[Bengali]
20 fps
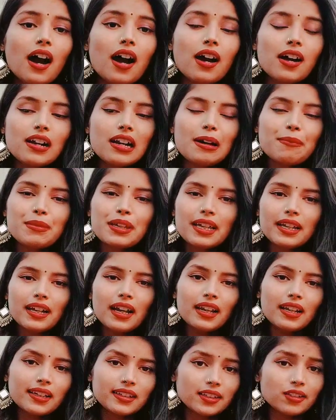আর আমি
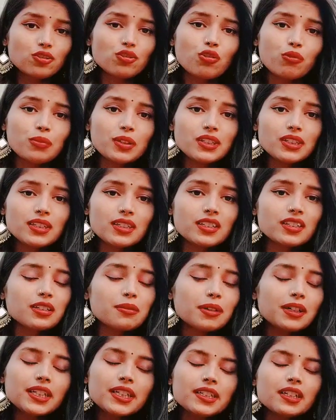এখানে একটা ছবি দিয়ে দিতে
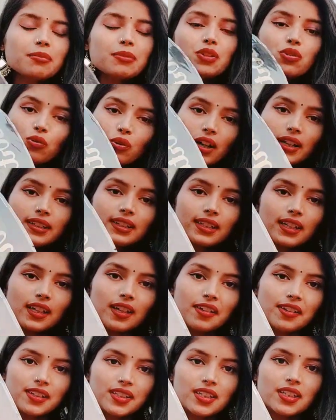পারি এটা আমি দোকান থেকে
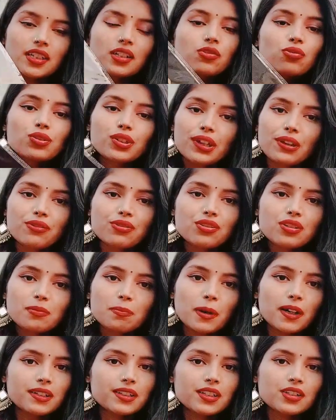কিনেছি কিন্তু কেউ যদি
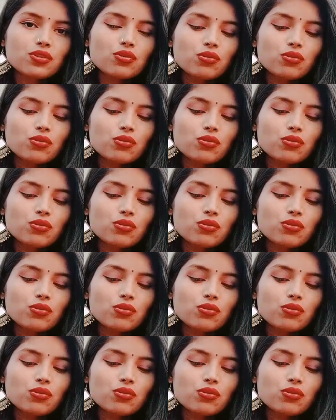পারচেস